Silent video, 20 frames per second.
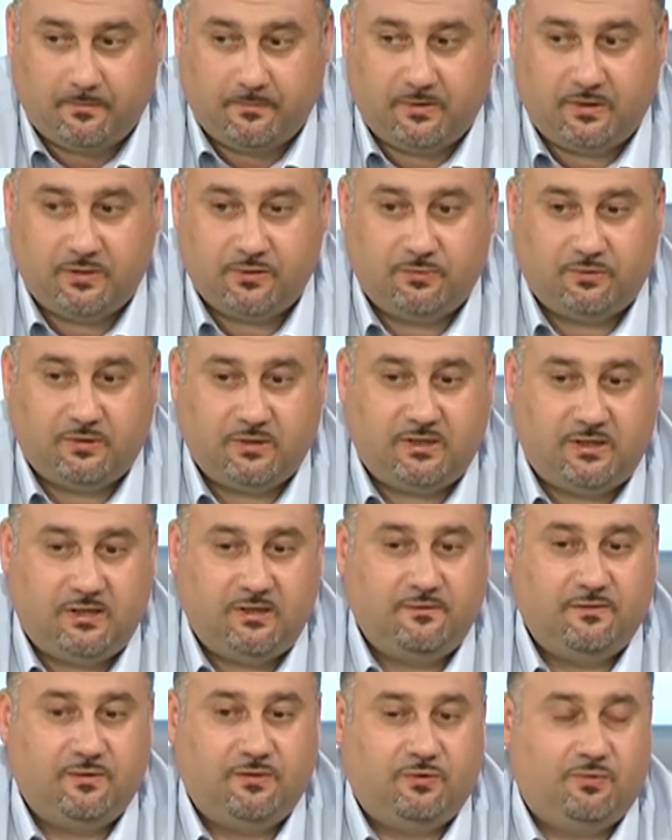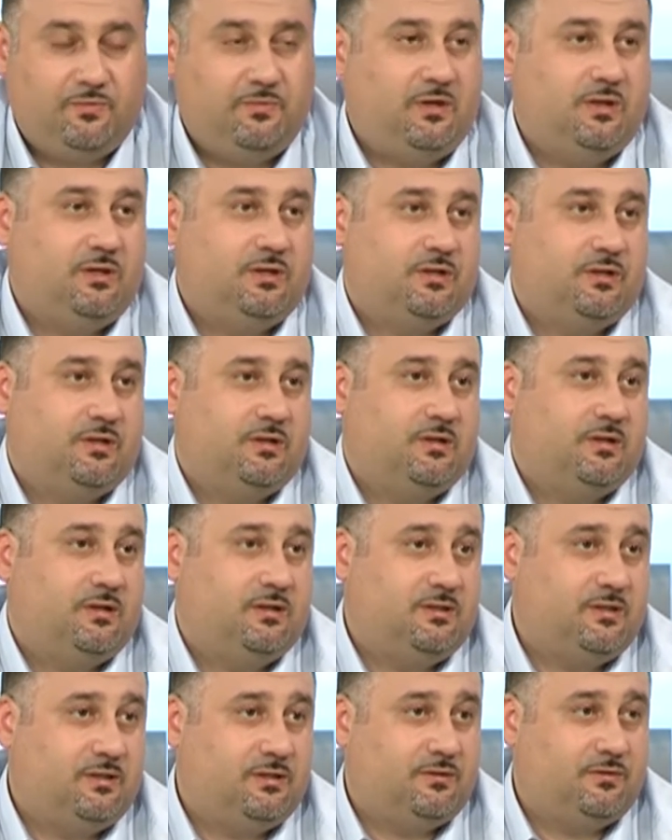результативны, но меньше
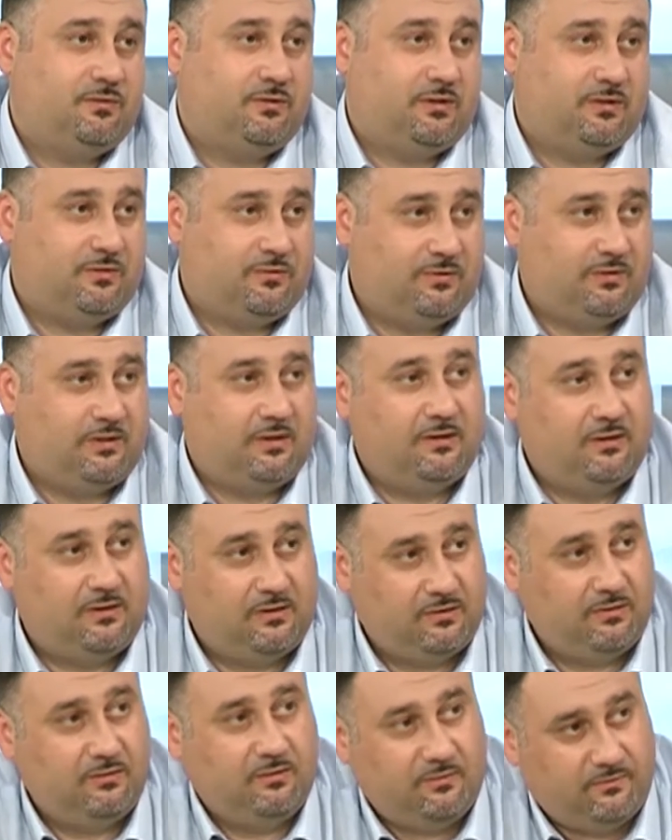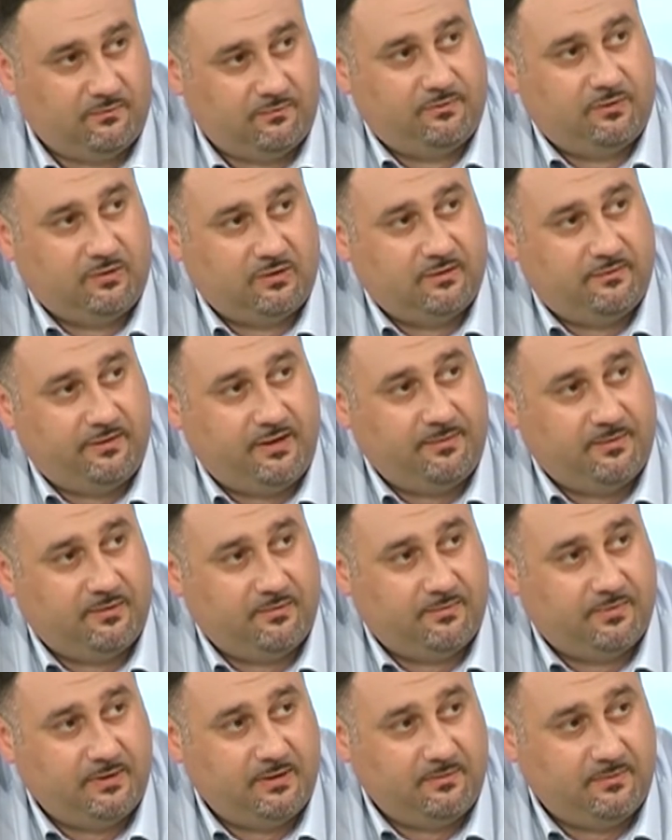гарантируют результат на, в
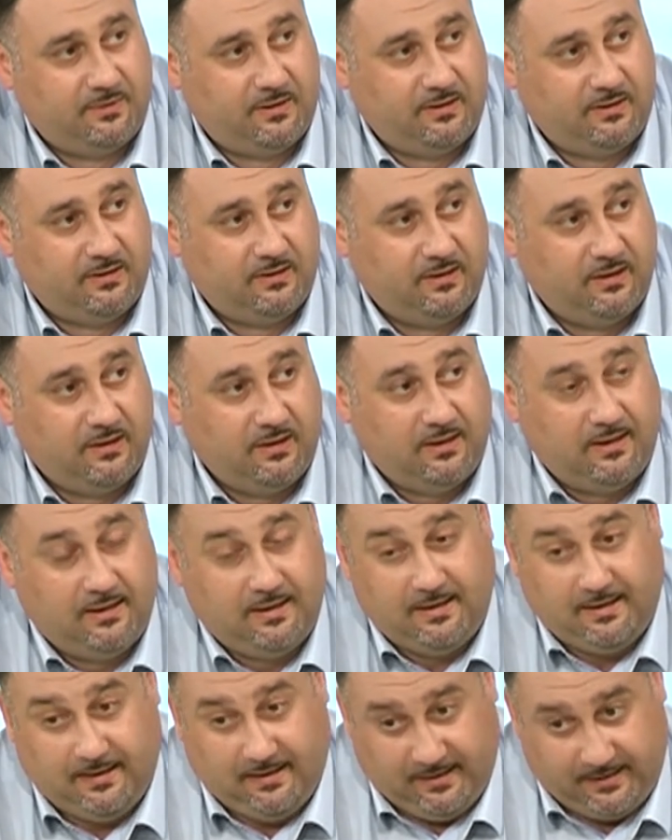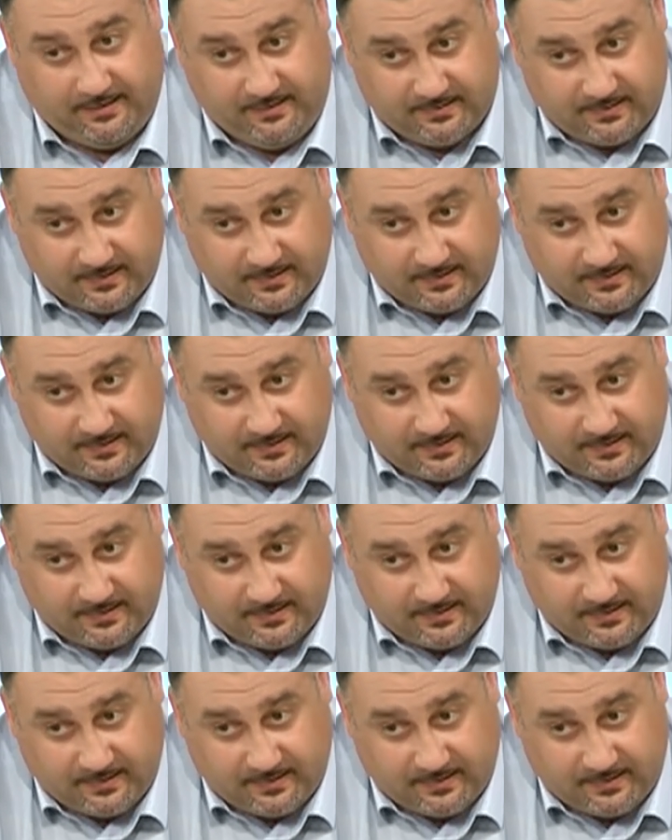долговременном понимании. Угу.